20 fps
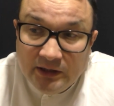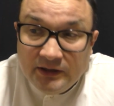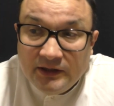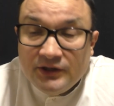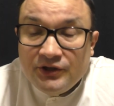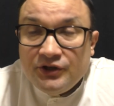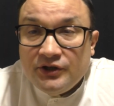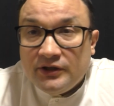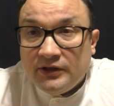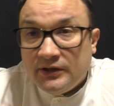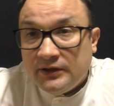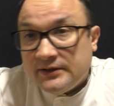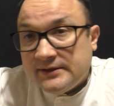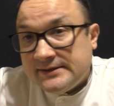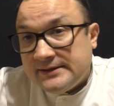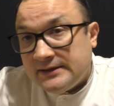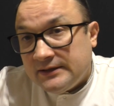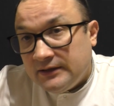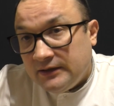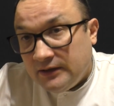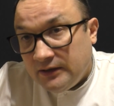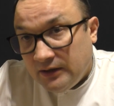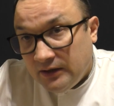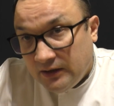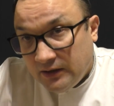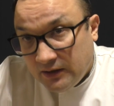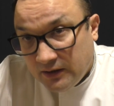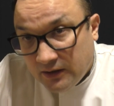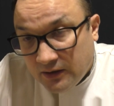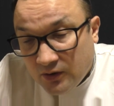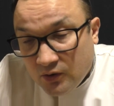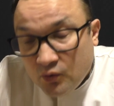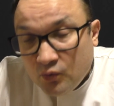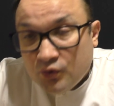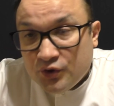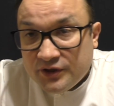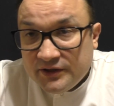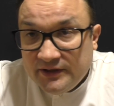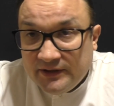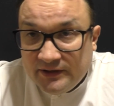Также с э,
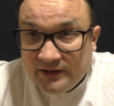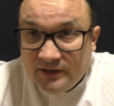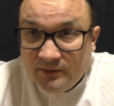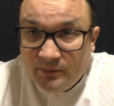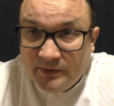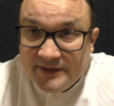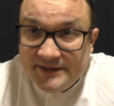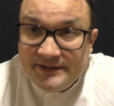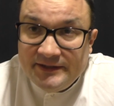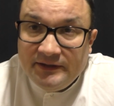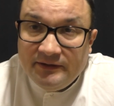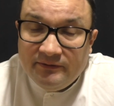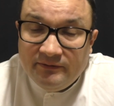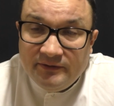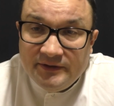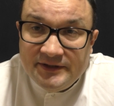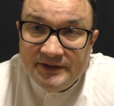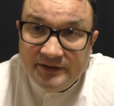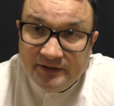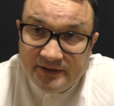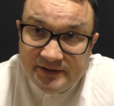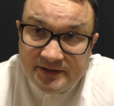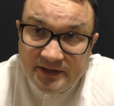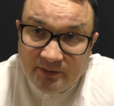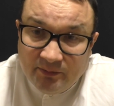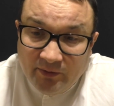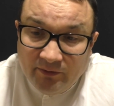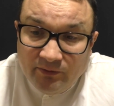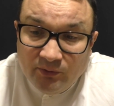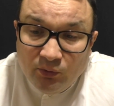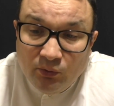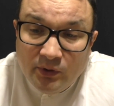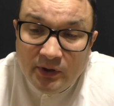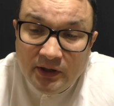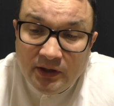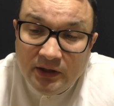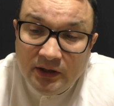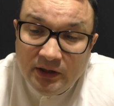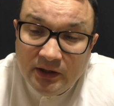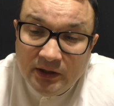кожи данных областей высилась
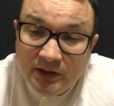нормофлора.